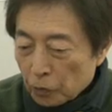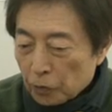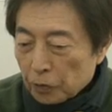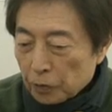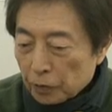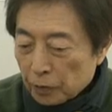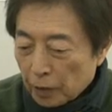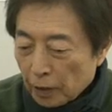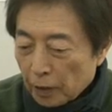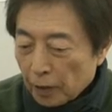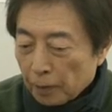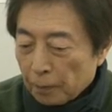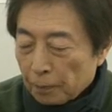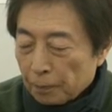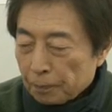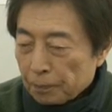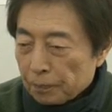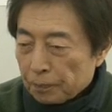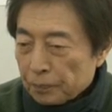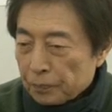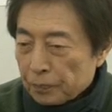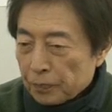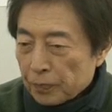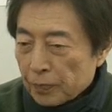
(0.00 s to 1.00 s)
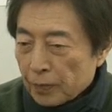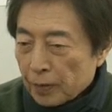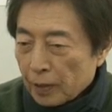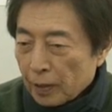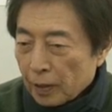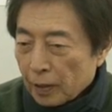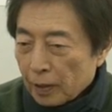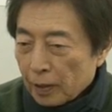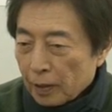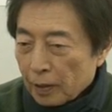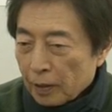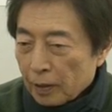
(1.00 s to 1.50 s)
と言って、
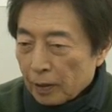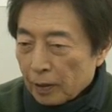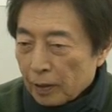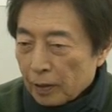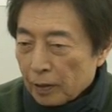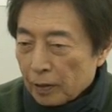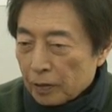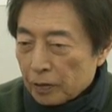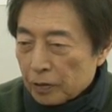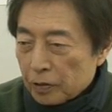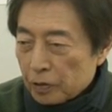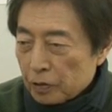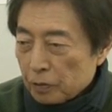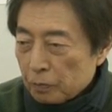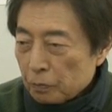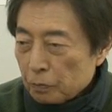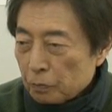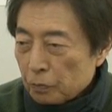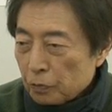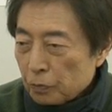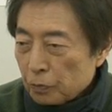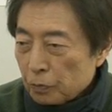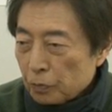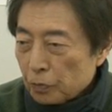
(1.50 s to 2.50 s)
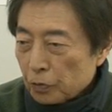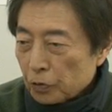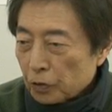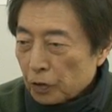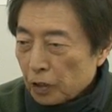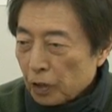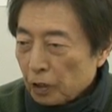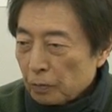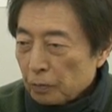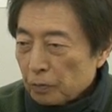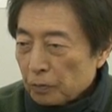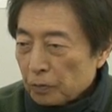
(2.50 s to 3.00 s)
えー、新聞も
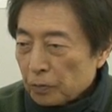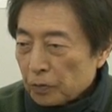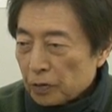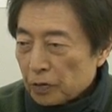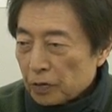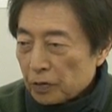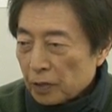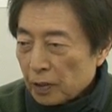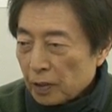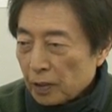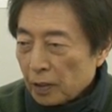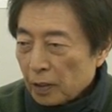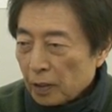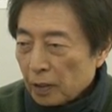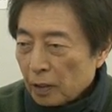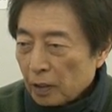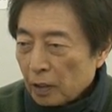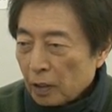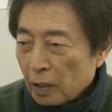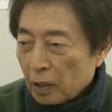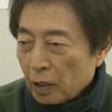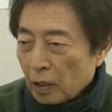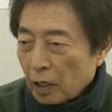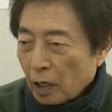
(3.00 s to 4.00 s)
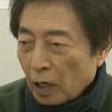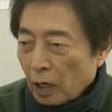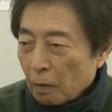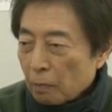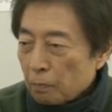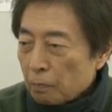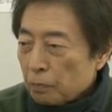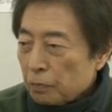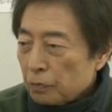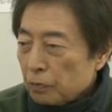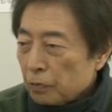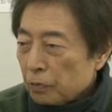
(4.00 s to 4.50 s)
テレビもですね
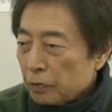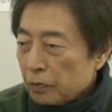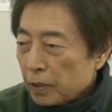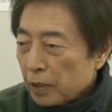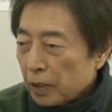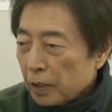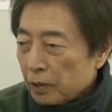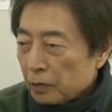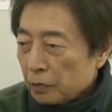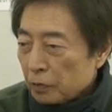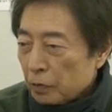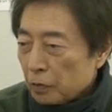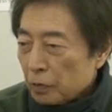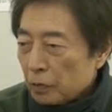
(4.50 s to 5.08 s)
半分ぐらい